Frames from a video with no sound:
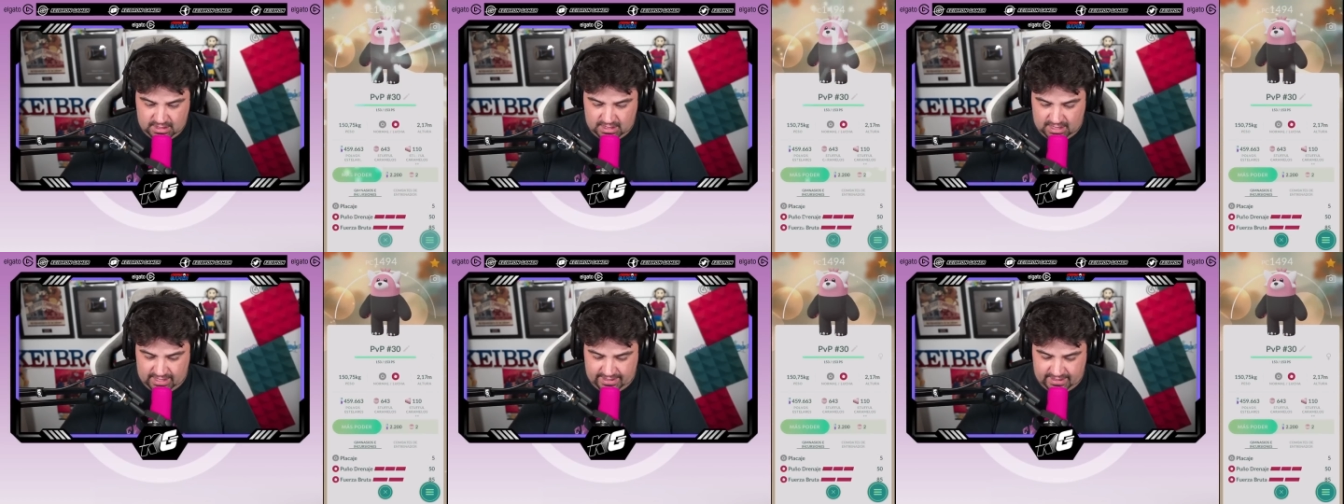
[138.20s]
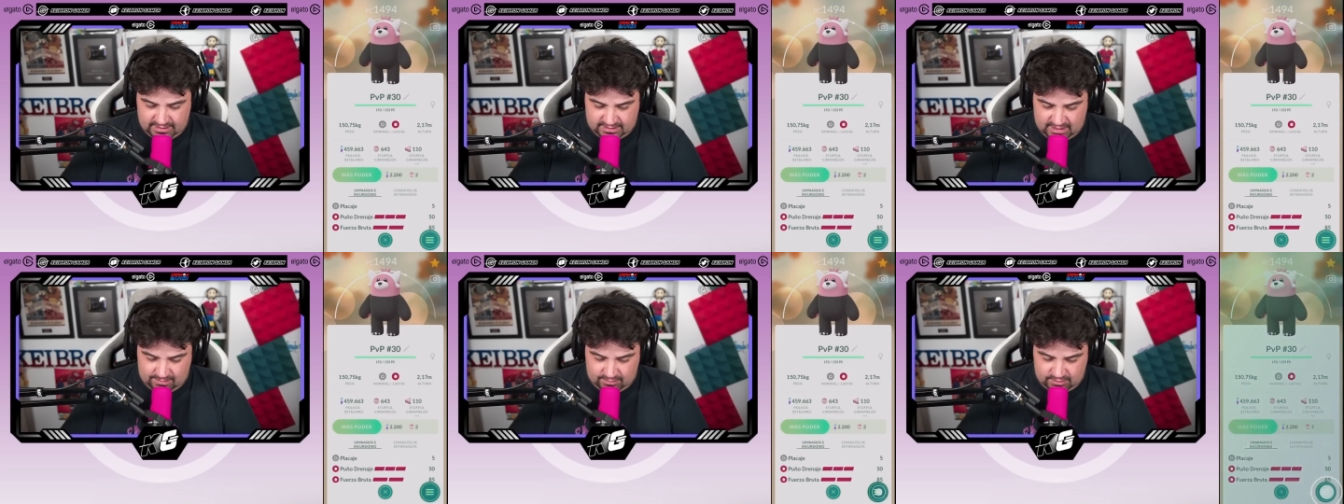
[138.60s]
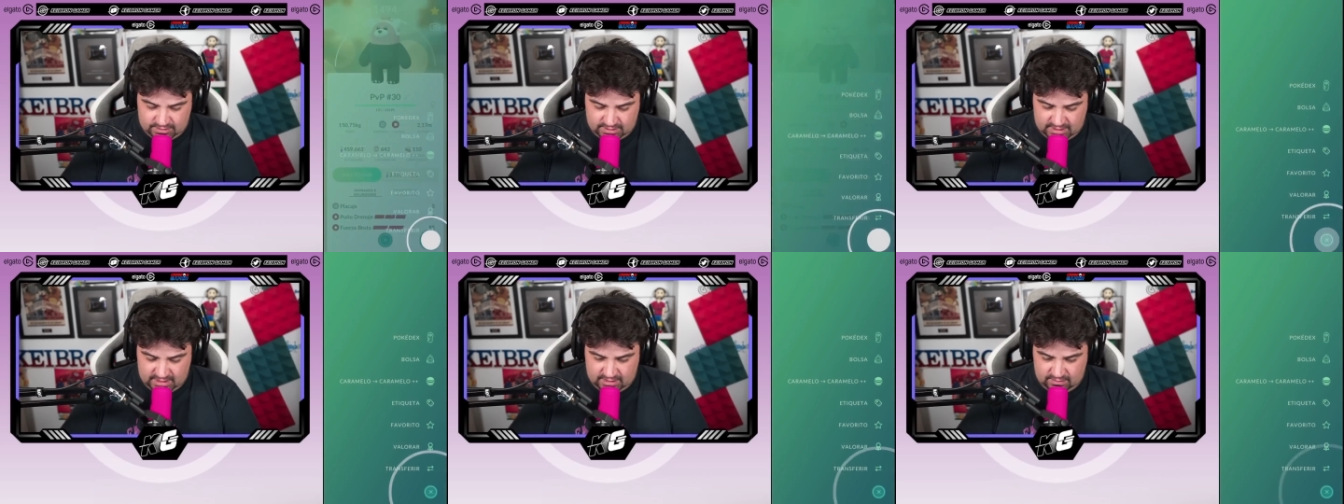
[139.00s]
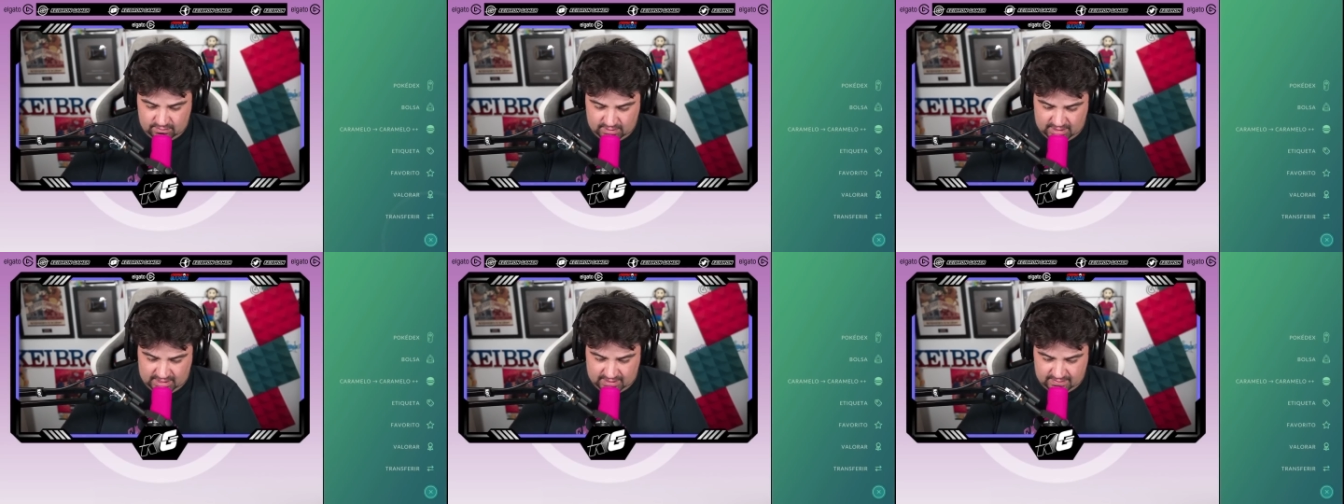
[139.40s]
Ahí estamos, en
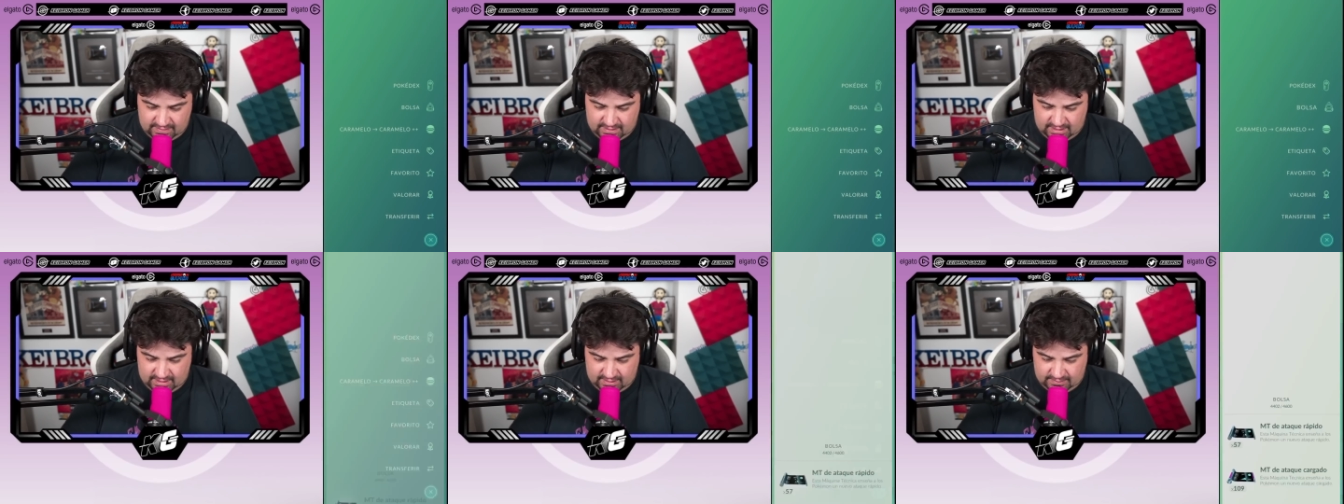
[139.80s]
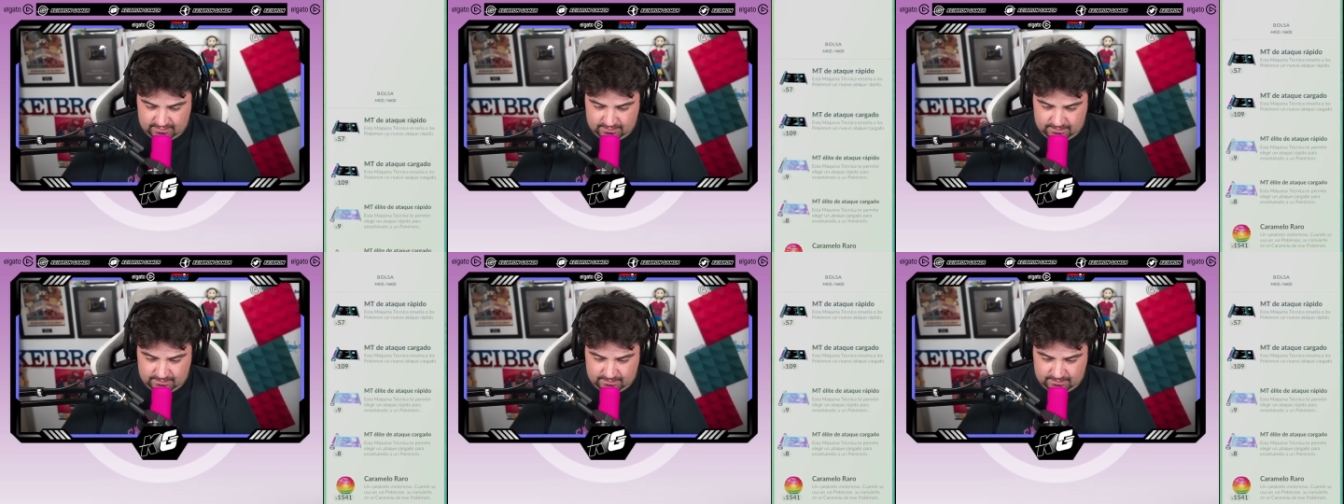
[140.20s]
lugar de...